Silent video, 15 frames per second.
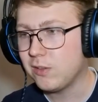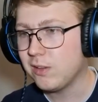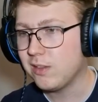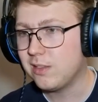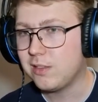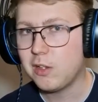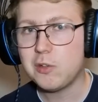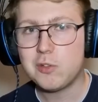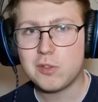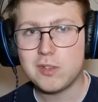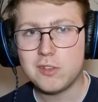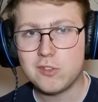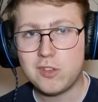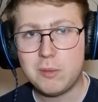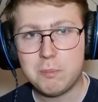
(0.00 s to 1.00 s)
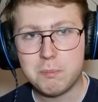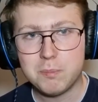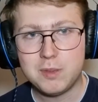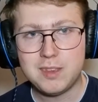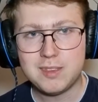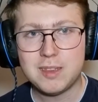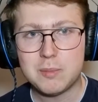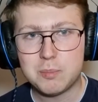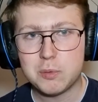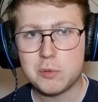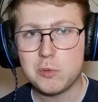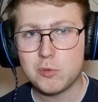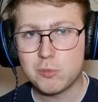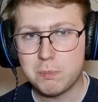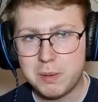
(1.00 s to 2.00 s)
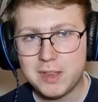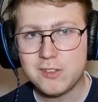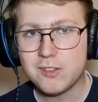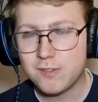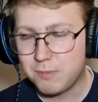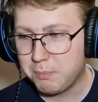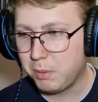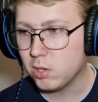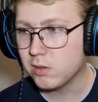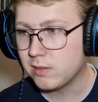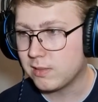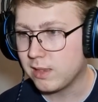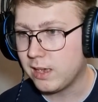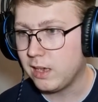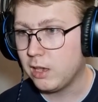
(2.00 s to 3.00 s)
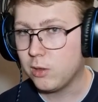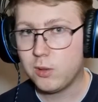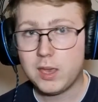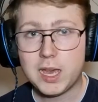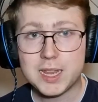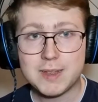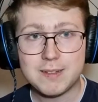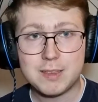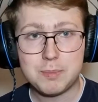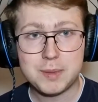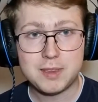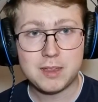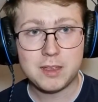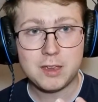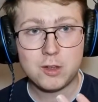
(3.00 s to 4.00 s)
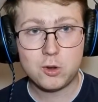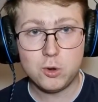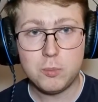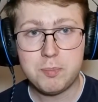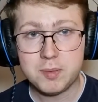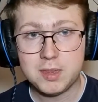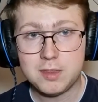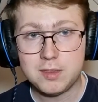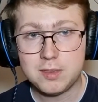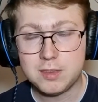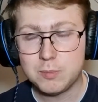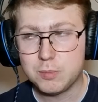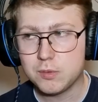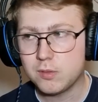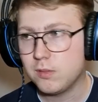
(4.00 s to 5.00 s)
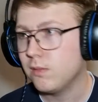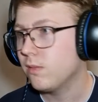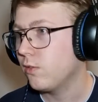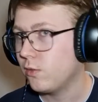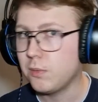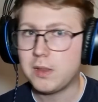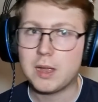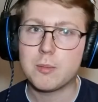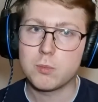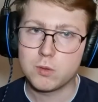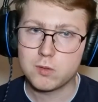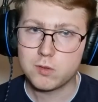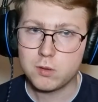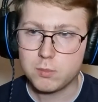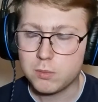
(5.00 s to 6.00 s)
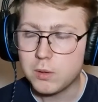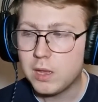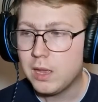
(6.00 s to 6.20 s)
To jest coś, co jeżeli Disney Plus już będzie w Polsce, to ja nawet specjalnie kupię Disney Plus. Zresztą i tak bym to zrobił.